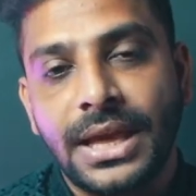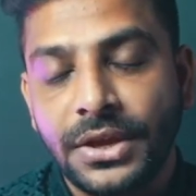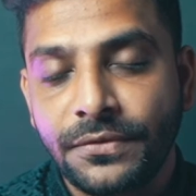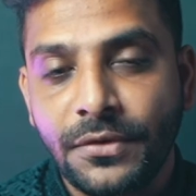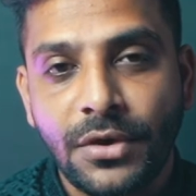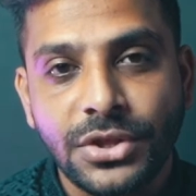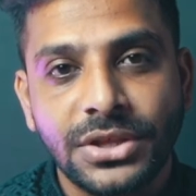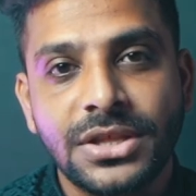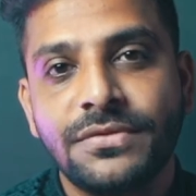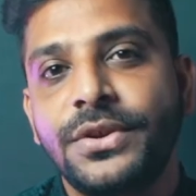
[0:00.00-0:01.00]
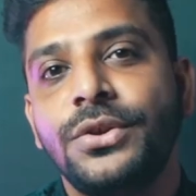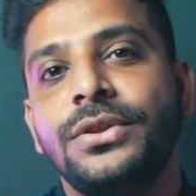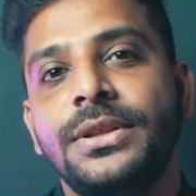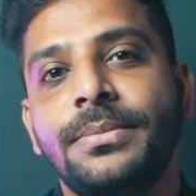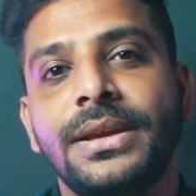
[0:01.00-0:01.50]
Thank you for watching this video.
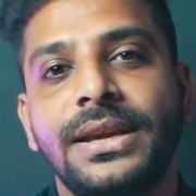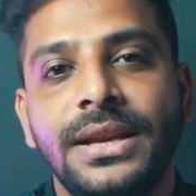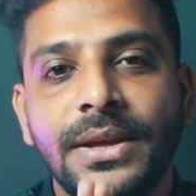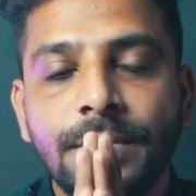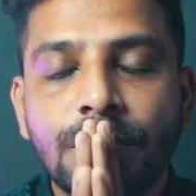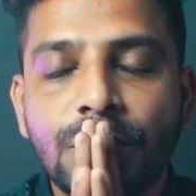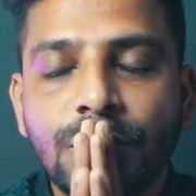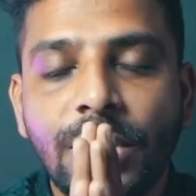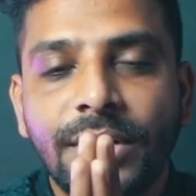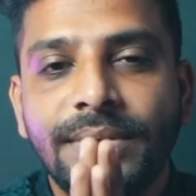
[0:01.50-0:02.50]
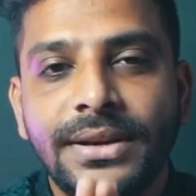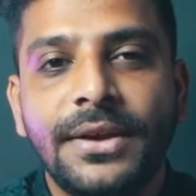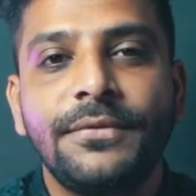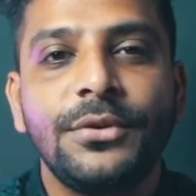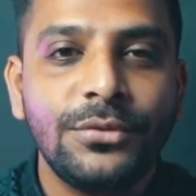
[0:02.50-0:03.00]
तब तक के लिए
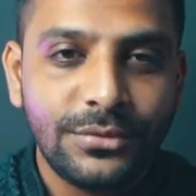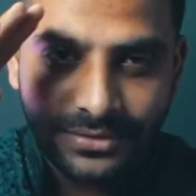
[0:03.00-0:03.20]
love you